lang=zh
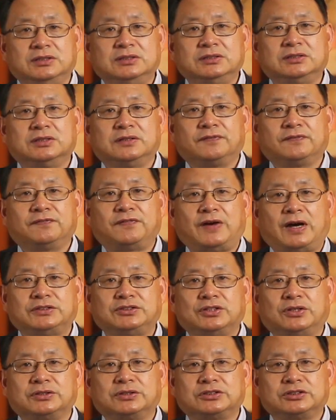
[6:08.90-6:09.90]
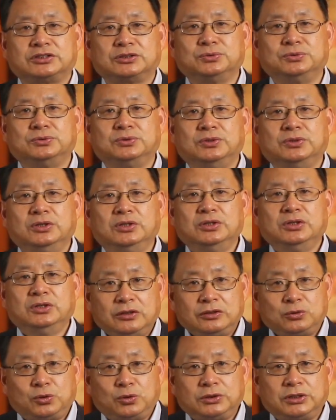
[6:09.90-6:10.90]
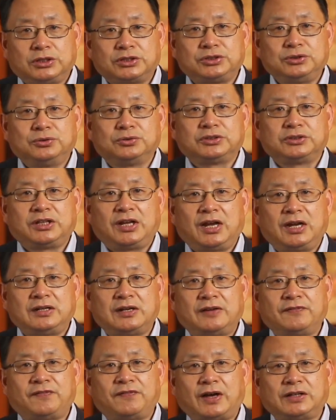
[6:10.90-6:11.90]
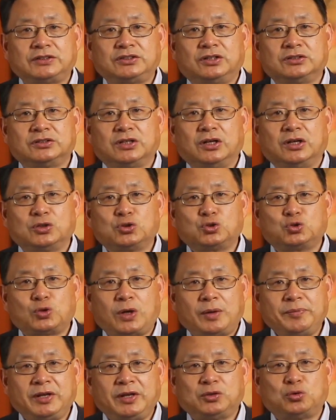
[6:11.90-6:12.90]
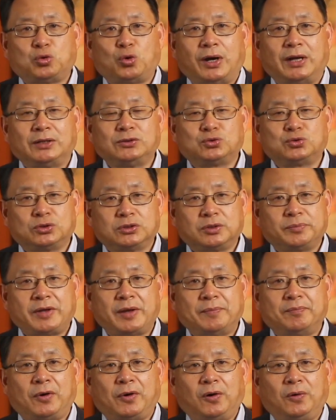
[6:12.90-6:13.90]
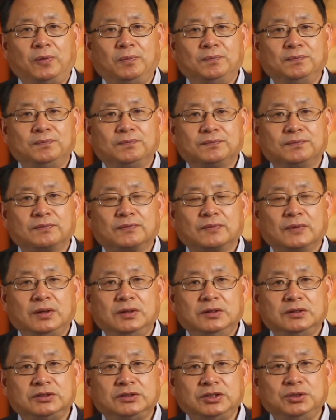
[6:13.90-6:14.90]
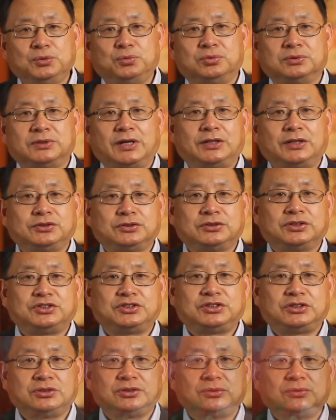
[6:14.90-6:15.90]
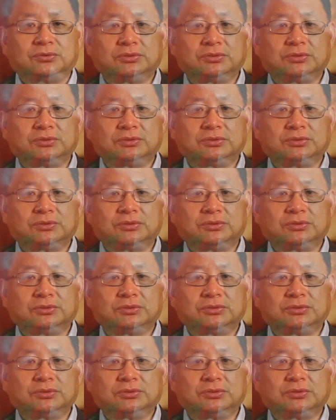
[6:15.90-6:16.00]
的发酵食物，或者是用天然发酵的酸面团做的面包。第五呢就是西红